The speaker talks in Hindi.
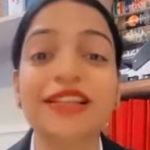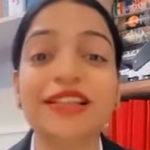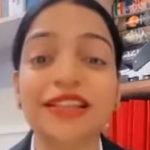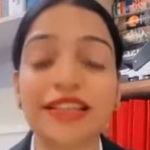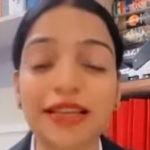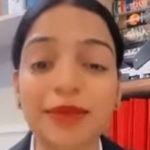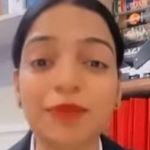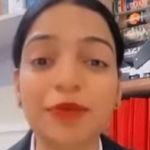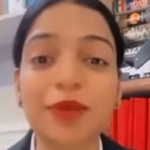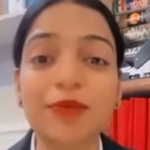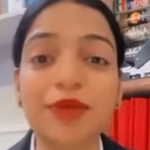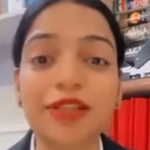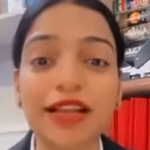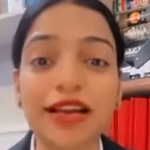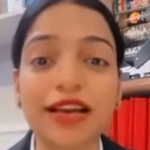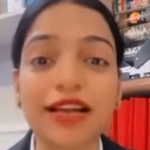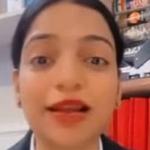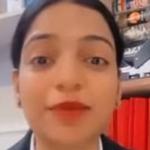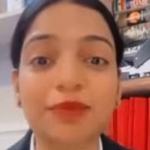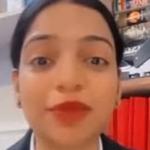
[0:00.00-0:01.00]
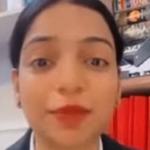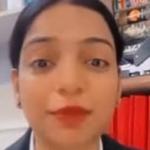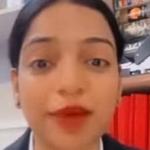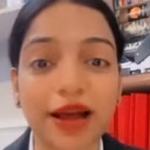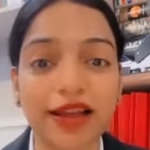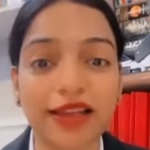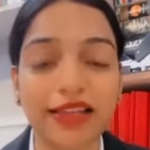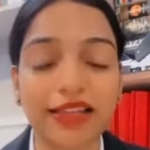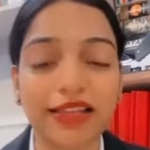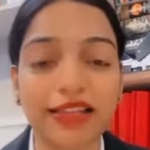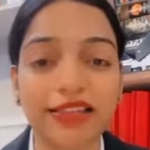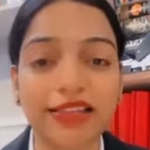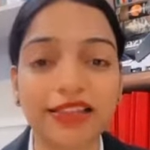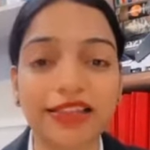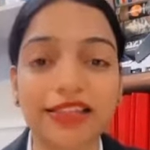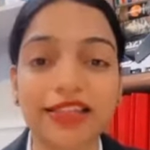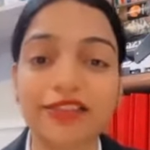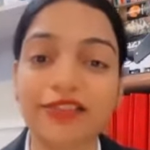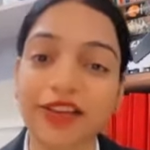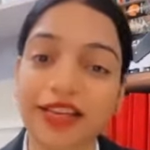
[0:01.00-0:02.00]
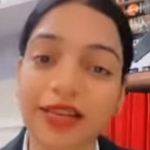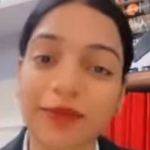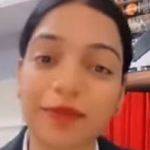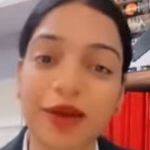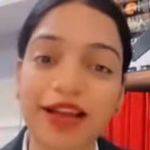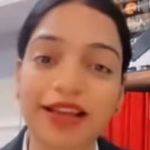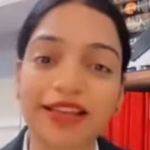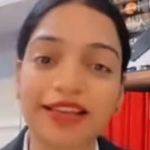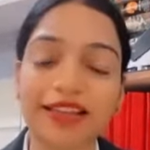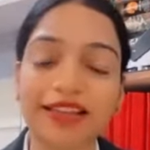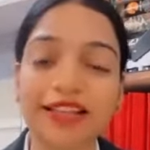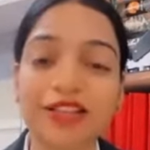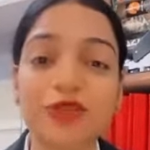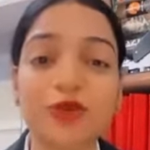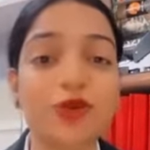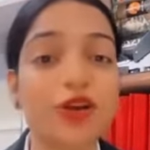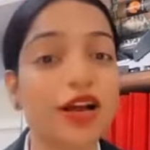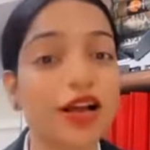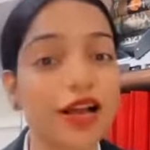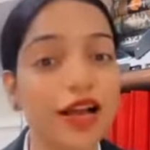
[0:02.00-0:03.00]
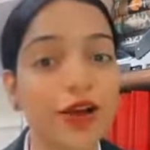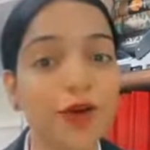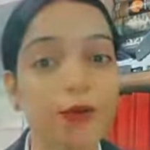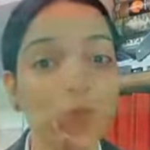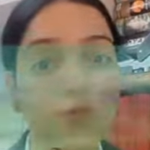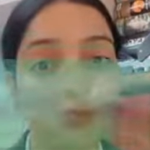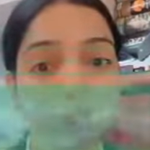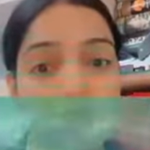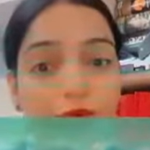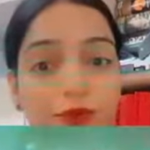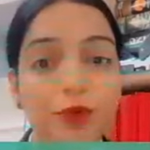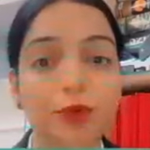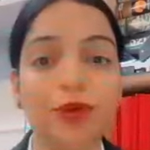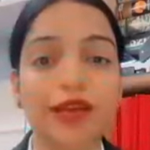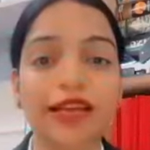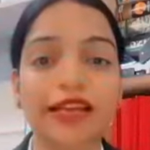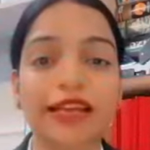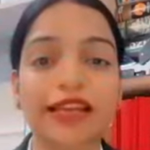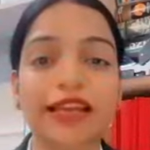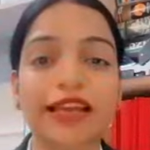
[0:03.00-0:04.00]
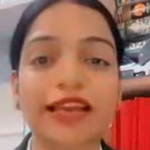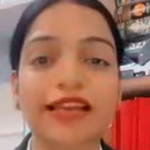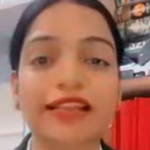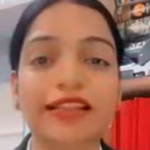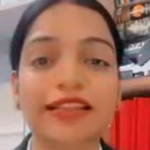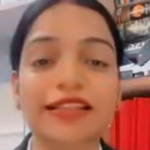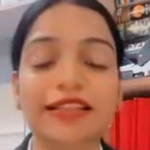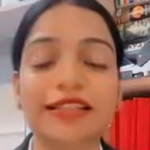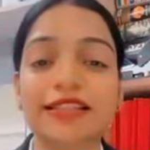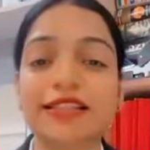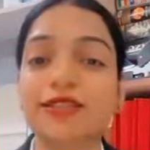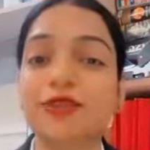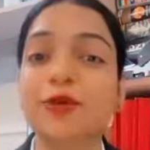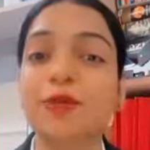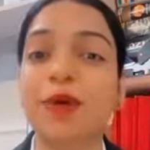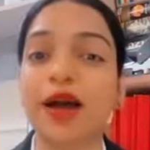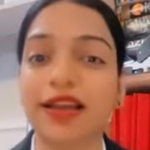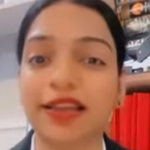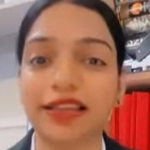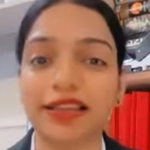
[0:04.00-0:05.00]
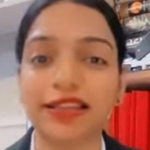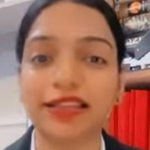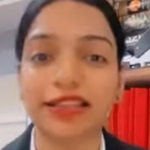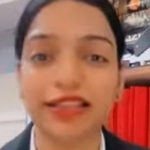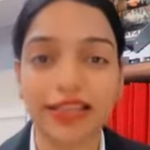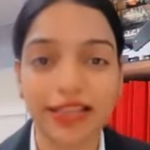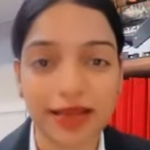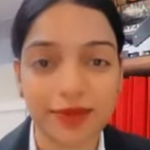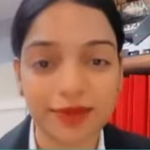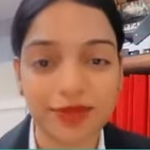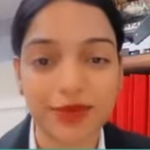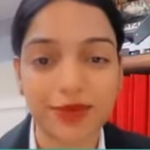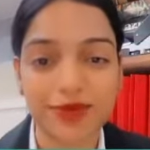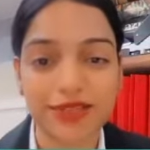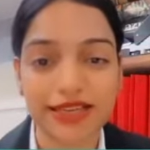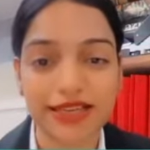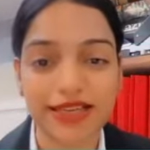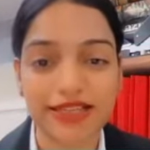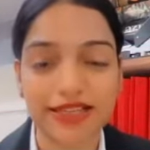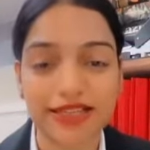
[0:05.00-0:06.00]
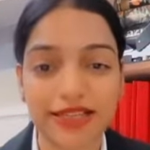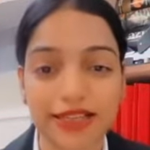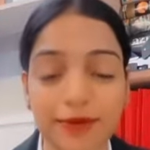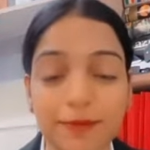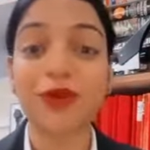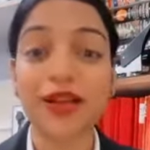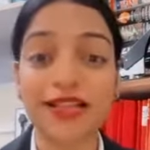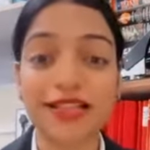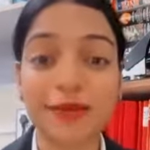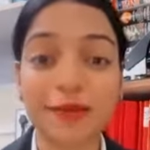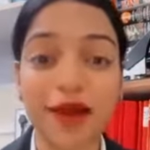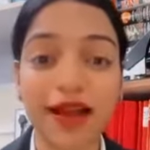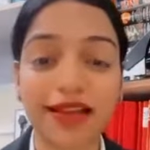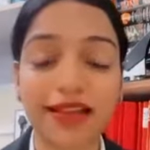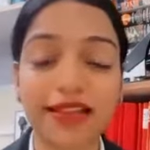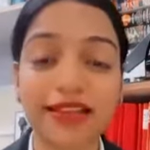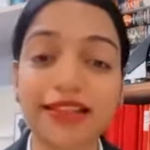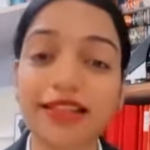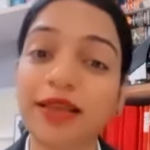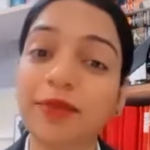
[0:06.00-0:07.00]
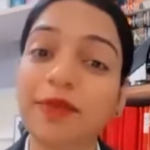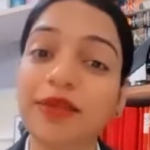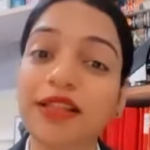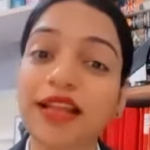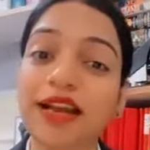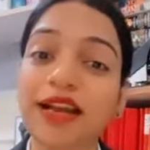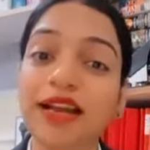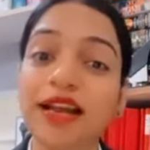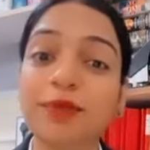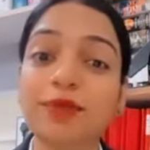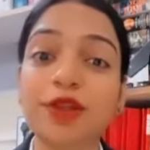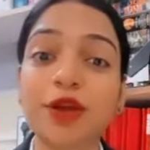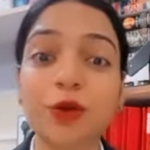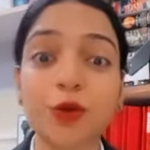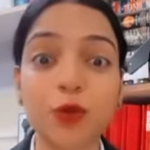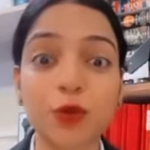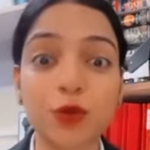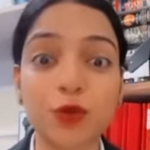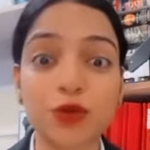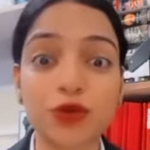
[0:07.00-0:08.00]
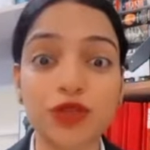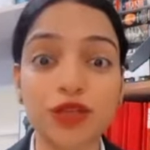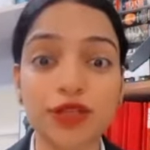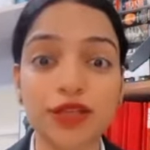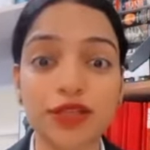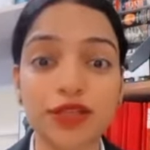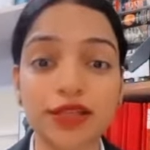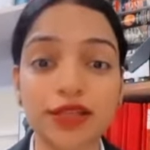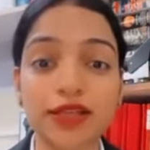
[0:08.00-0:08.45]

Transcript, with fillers: दिलीप के पिता का नाम था भागीरथ ये वही भागीरथ है जो गंगा को पृथ्वी पर लेके आए थे जिसको भागीरथी के नाम से भी जाना जाता है राजा भागीरथ के पिता का नाम था कुकुस्त